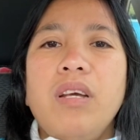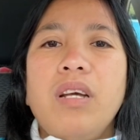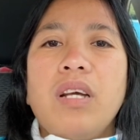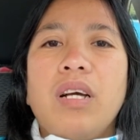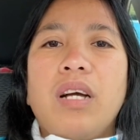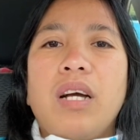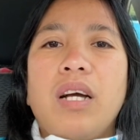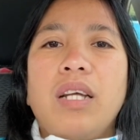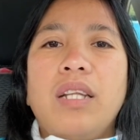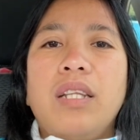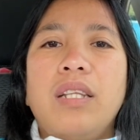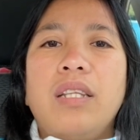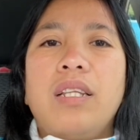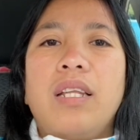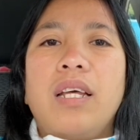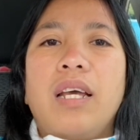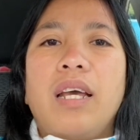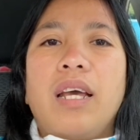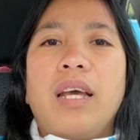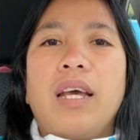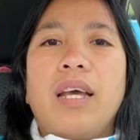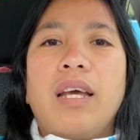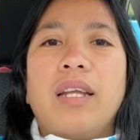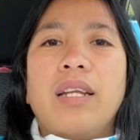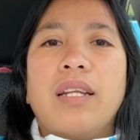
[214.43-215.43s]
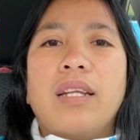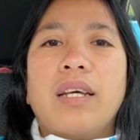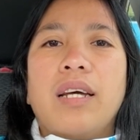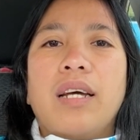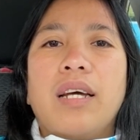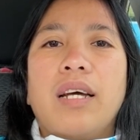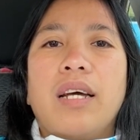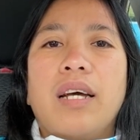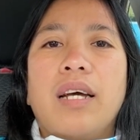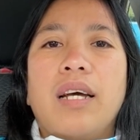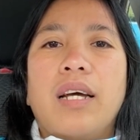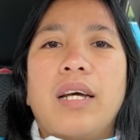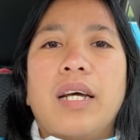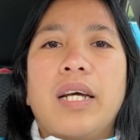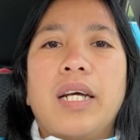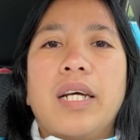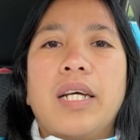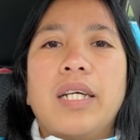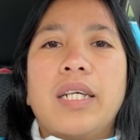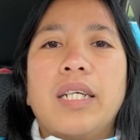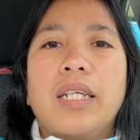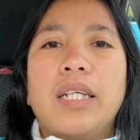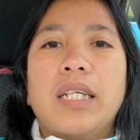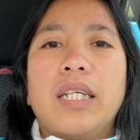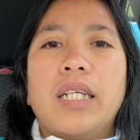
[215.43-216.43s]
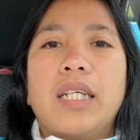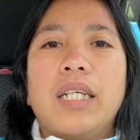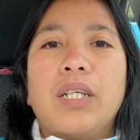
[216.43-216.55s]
And then, uh,